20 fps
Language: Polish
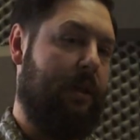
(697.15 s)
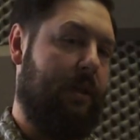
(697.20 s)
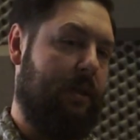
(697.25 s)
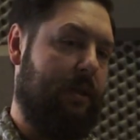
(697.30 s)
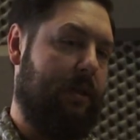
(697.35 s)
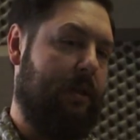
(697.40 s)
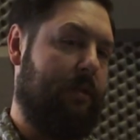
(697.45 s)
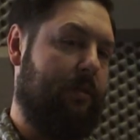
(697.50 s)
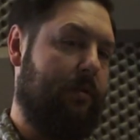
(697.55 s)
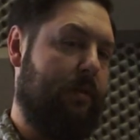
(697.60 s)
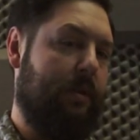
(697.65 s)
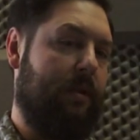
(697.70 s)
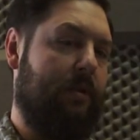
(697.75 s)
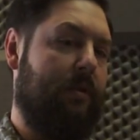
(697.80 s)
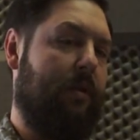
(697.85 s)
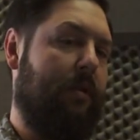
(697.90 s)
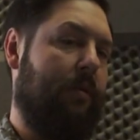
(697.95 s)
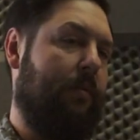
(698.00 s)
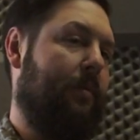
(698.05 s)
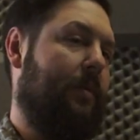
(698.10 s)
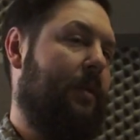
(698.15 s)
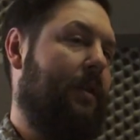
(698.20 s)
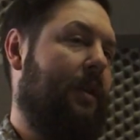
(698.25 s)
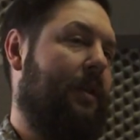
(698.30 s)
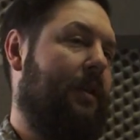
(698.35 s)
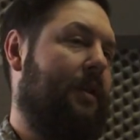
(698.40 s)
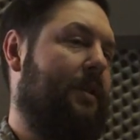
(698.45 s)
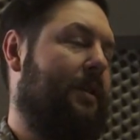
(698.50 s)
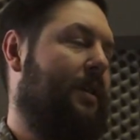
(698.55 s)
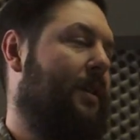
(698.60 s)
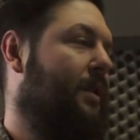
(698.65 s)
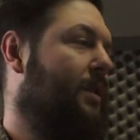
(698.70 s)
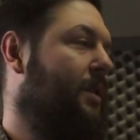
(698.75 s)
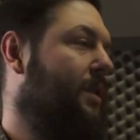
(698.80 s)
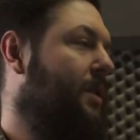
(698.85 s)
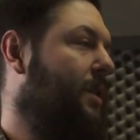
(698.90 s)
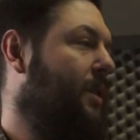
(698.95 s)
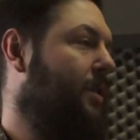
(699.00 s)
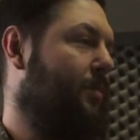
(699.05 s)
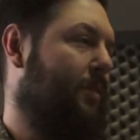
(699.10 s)
Y, no, nie, nie
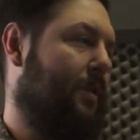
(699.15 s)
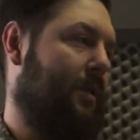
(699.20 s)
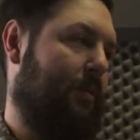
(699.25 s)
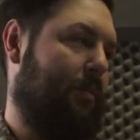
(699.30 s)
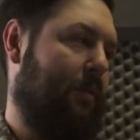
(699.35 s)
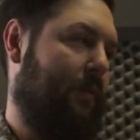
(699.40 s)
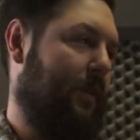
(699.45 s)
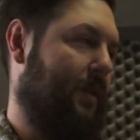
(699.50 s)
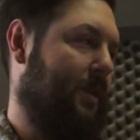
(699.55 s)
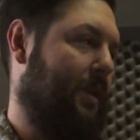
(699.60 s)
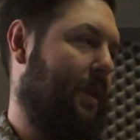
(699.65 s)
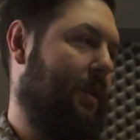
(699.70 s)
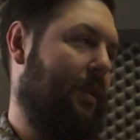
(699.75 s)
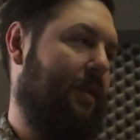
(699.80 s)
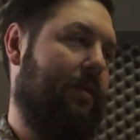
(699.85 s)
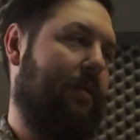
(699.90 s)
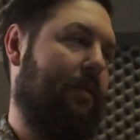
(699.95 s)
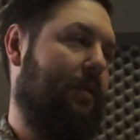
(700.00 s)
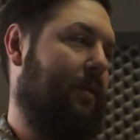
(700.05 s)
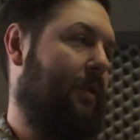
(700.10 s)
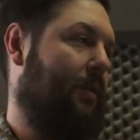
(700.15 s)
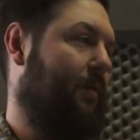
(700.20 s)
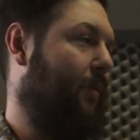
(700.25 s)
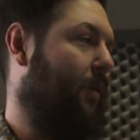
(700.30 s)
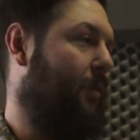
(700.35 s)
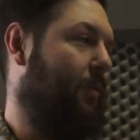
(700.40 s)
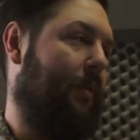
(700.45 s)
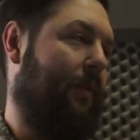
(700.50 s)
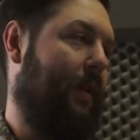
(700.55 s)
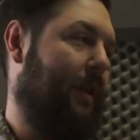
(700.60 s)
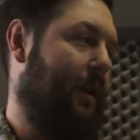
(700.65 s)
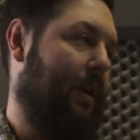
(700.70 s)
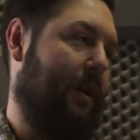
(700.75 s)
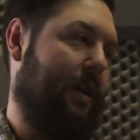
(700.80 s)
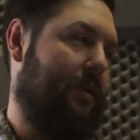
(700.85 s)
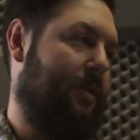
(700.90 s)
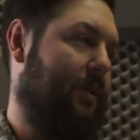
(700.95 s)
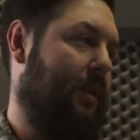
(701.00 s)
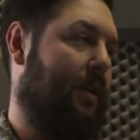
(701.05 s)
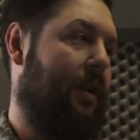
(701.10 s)
jesteśmy zobowiązani do
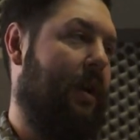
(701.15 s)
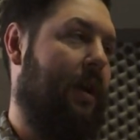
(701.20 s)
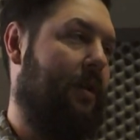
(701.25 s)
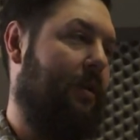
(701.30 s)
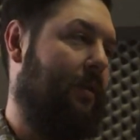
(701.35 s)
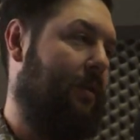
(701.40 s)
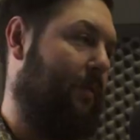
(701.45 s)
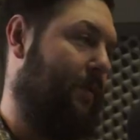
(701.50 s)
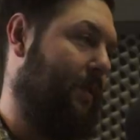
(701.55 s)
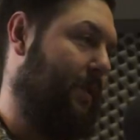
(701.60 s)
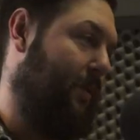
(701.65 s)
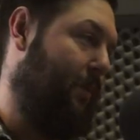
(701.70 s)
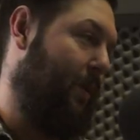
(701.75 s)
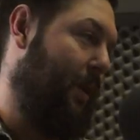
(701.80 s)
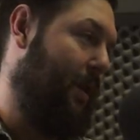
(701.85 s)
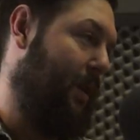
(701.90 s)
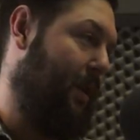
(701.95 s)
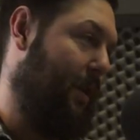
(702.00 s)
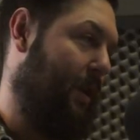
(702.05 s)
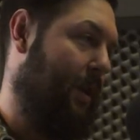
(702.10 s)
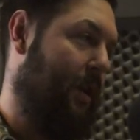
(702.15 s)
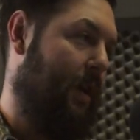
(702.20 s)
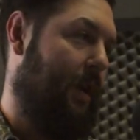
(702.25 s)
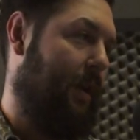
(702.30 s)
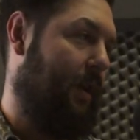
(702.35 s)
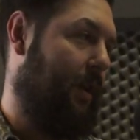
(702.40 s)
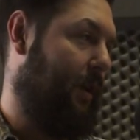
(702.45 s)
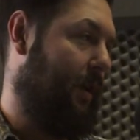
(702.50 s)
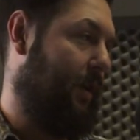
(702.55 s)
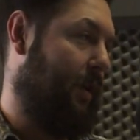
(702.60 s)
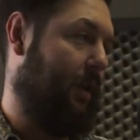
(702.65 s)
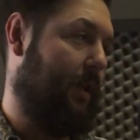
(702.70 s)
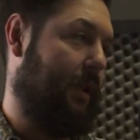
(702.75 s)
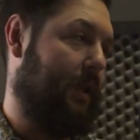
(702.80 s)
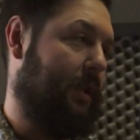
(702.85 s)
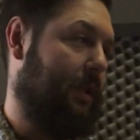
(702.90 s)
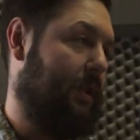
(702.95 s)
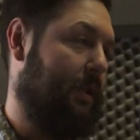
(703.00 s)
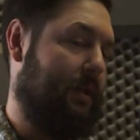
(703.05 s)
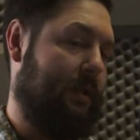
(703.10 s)
informowania każdego ani do wysyłania
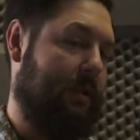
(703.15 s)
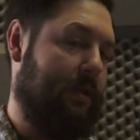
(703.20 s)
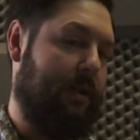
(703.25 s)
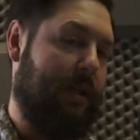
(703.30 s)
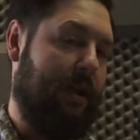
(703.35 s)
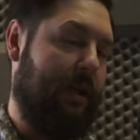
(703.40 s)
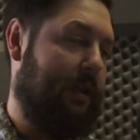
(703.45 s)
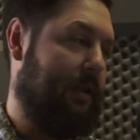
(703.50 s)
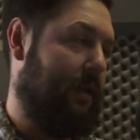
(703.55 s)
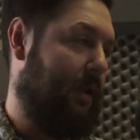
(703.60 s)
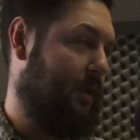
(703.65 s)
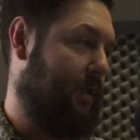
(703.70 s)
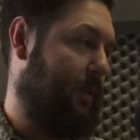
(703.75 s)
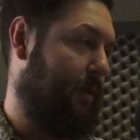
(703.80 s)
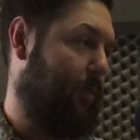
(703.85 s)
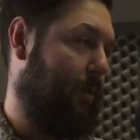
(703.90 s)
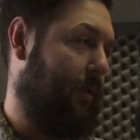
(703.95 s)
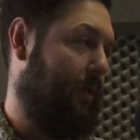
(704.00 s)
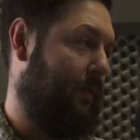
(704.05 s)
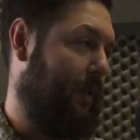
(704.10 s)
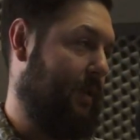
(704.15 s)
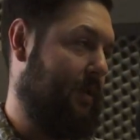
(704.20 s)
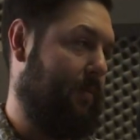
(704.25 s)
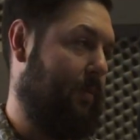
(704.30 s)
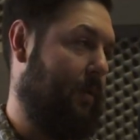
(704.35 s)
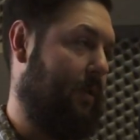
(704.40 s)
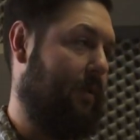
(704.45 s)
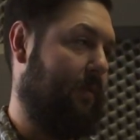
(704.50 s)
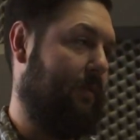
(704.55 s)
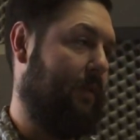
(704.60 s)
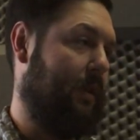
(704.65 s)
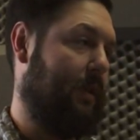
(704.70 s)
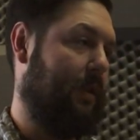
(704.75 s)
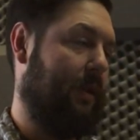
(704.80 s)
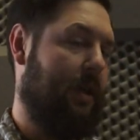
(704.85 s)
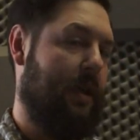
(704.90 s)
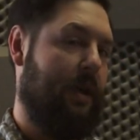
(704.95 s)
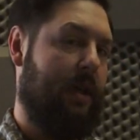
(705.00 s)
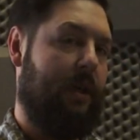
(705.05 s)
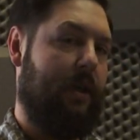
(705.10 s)
y, kalendarza polowań
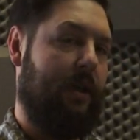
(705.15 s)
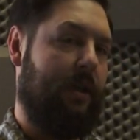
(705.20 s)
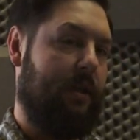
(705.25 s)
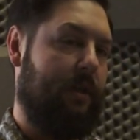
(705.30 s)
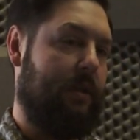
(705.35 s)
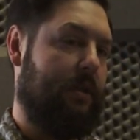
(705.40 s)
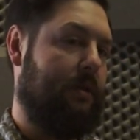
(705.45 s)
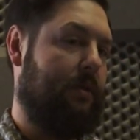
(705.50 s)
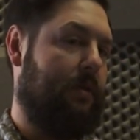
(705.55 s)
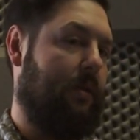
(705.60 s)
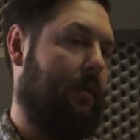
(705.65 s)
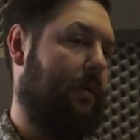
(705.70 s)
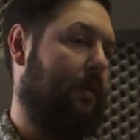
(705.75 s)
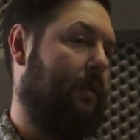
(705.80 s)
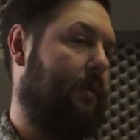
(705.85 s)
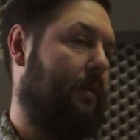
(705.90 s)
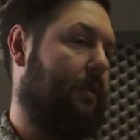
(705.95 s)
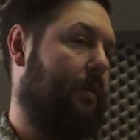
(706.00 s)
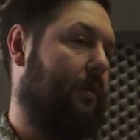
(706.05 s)
zbiorowych y, do